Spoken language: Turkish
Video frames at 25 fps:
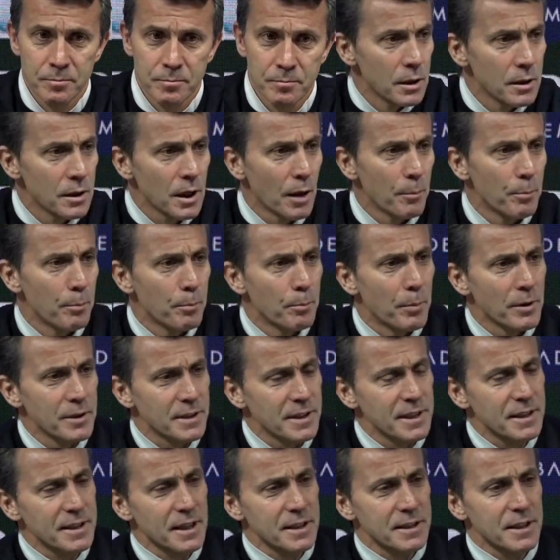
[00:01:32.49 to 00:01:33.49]
Ya
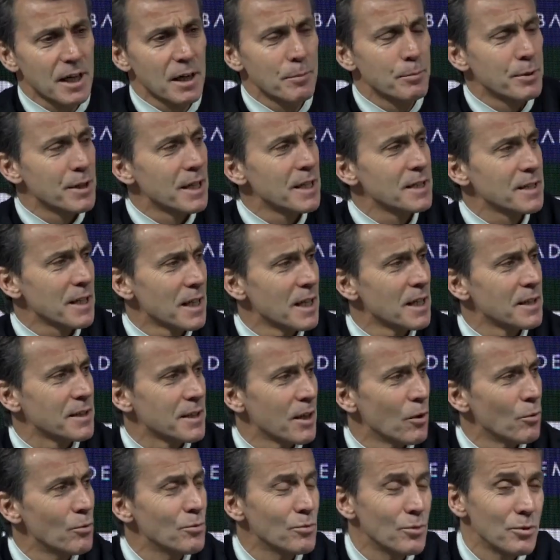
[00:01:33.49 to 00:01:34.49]
basit hata bireysel hata.
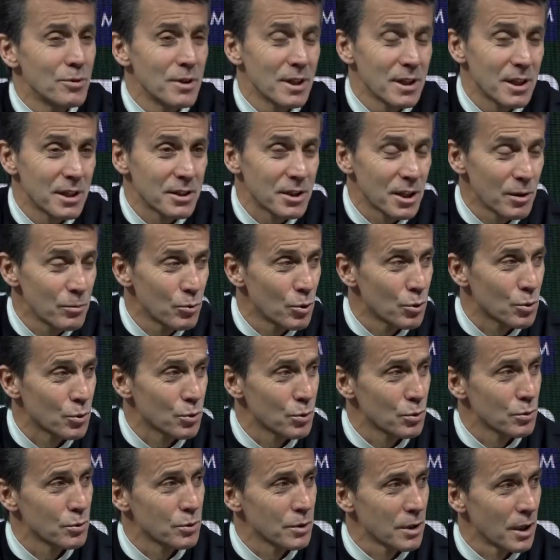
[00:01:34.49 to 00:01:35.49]
Onun önüne
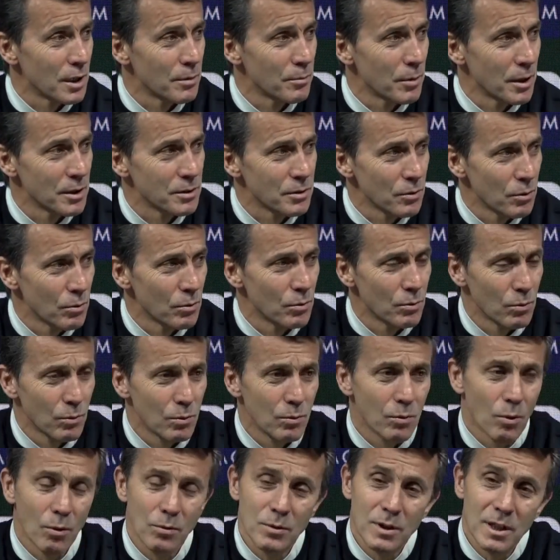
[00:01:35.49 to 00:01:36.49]
geçemiyorsunuz yani. Baş,
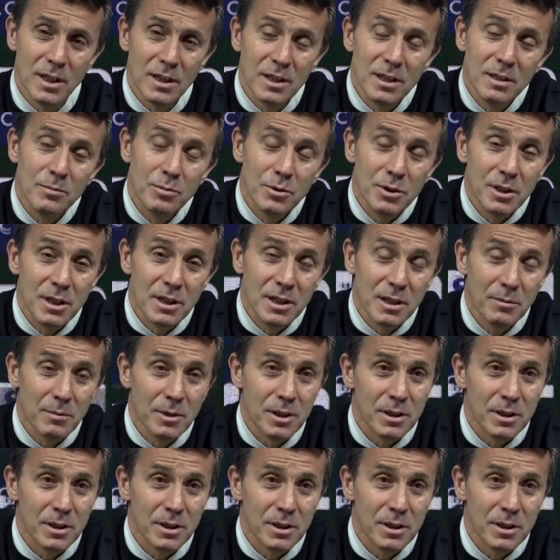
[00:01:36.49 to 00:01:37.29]
o, onunla ilgili bir şey demek